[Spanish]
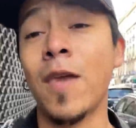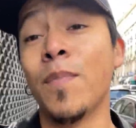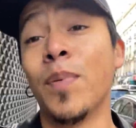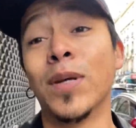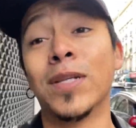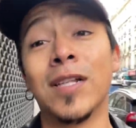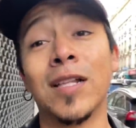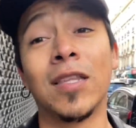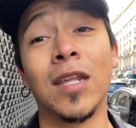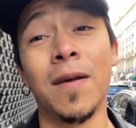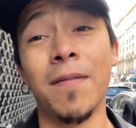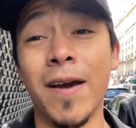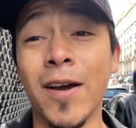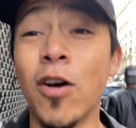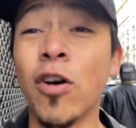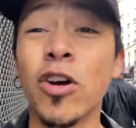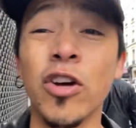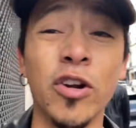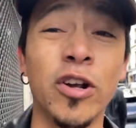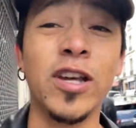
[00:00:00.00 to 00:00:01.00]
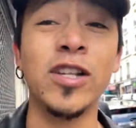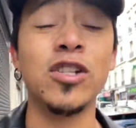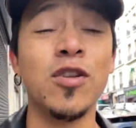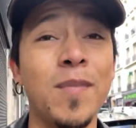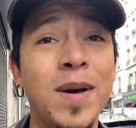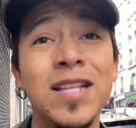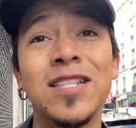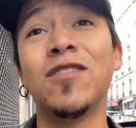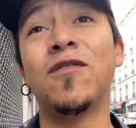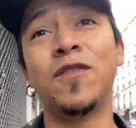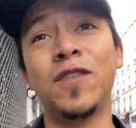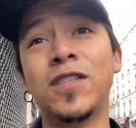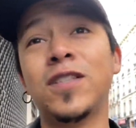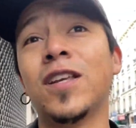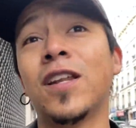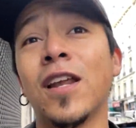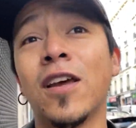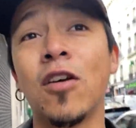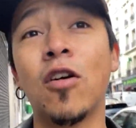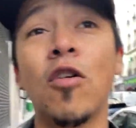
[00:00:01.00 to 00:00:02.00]
pues el trabajo creo que es lo más
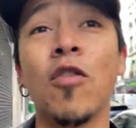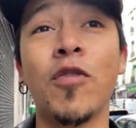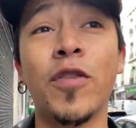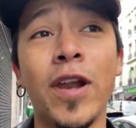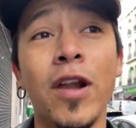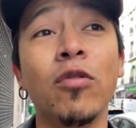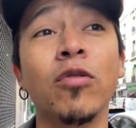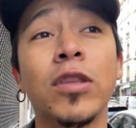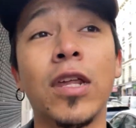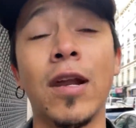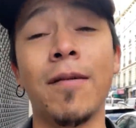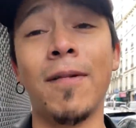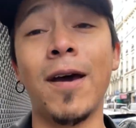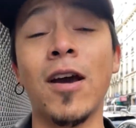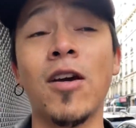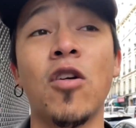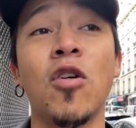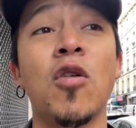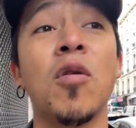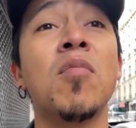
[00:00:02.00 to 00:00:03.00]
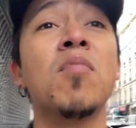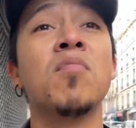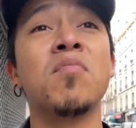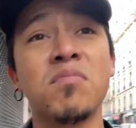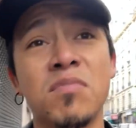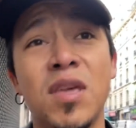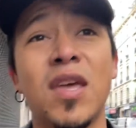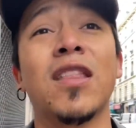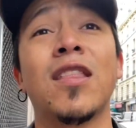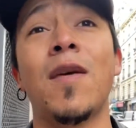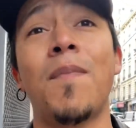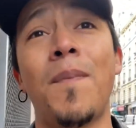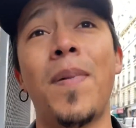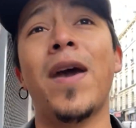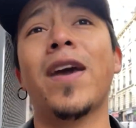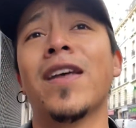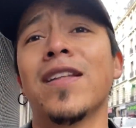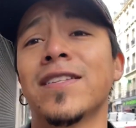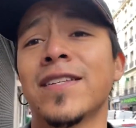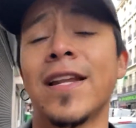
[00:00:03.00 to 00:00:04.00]
difícil, encontrar un trabajo que te
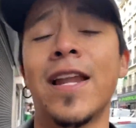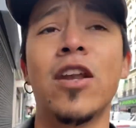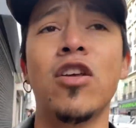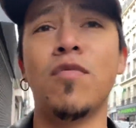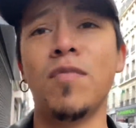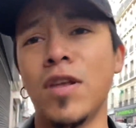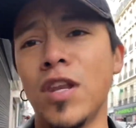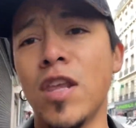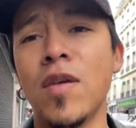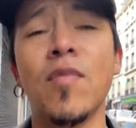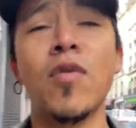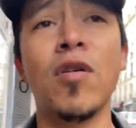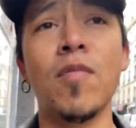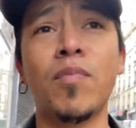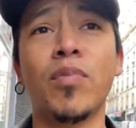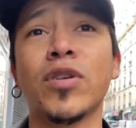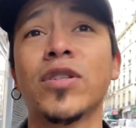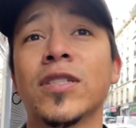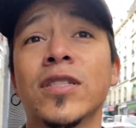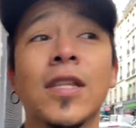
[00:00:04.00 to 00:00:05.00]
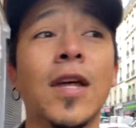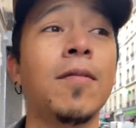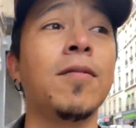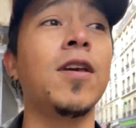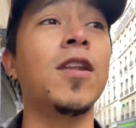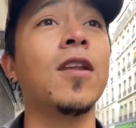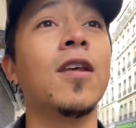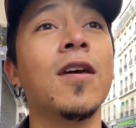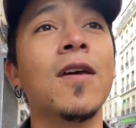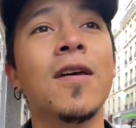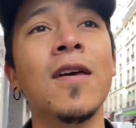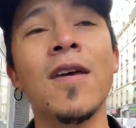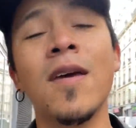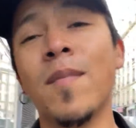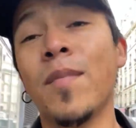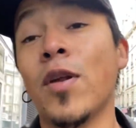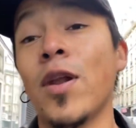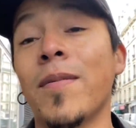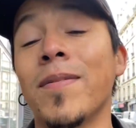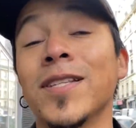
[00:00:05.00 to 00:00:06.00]
pague el salario mínimo pues está bien.
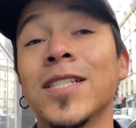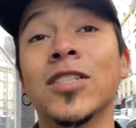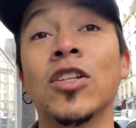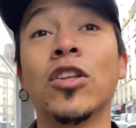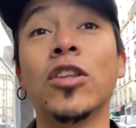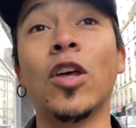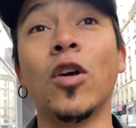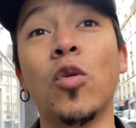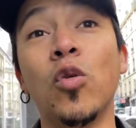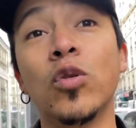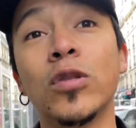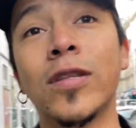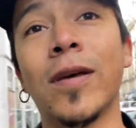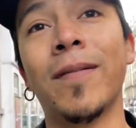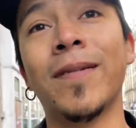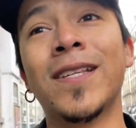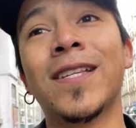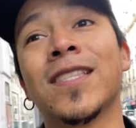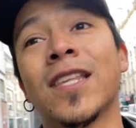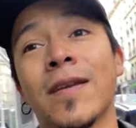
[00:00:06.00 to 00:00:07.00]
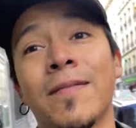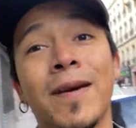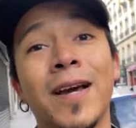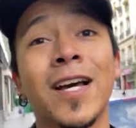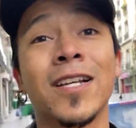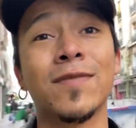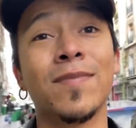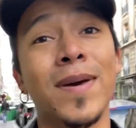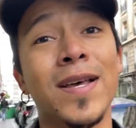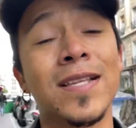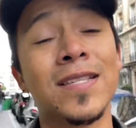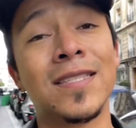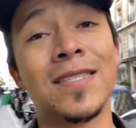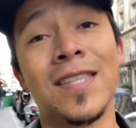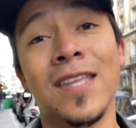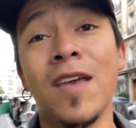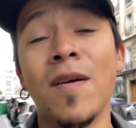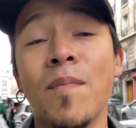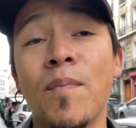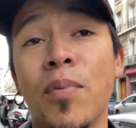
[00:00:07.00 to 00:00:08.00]
Pero a veces no te gusta, a veces trabajas más
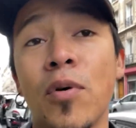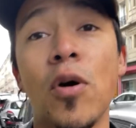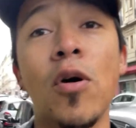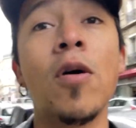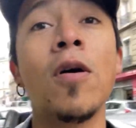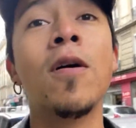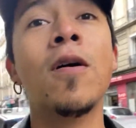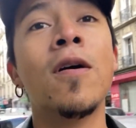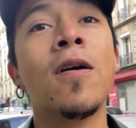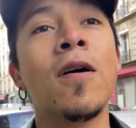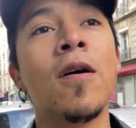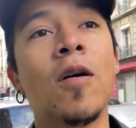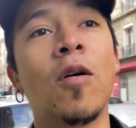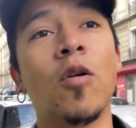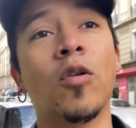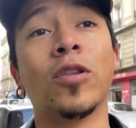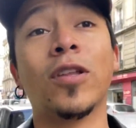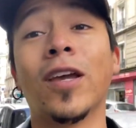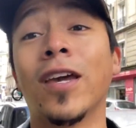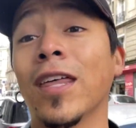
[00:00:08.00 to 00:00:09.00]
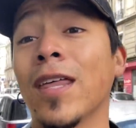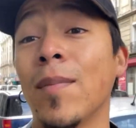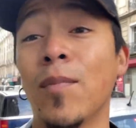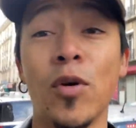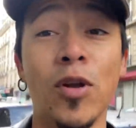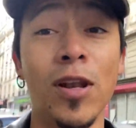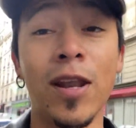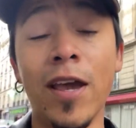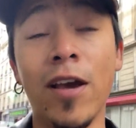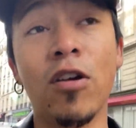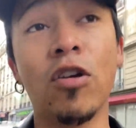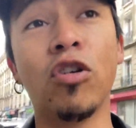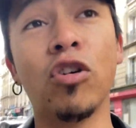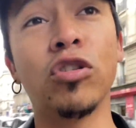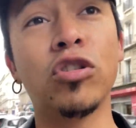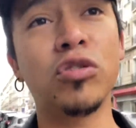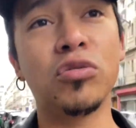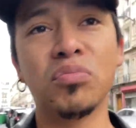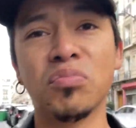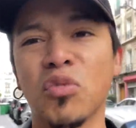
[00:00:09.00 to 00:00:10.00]
tiempo, o te queda muy
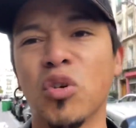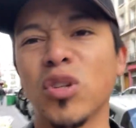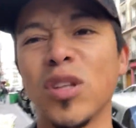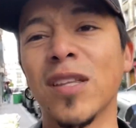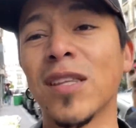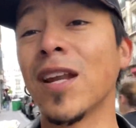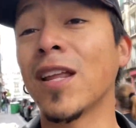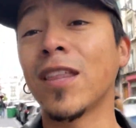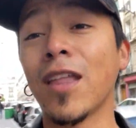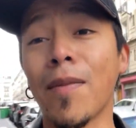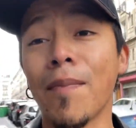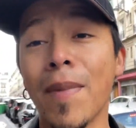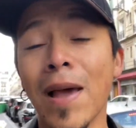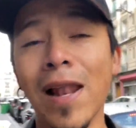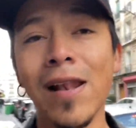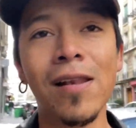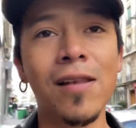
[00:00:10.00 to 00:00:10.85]
lejos o te tratan mal.